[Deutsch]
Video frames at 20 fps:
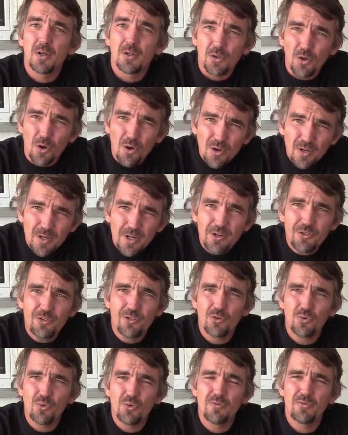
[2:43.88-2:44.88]
doch nicht
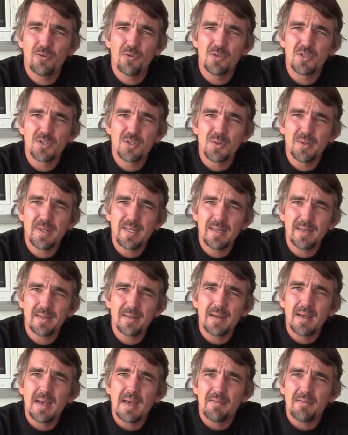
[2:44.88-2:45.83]
so gut funktioniert,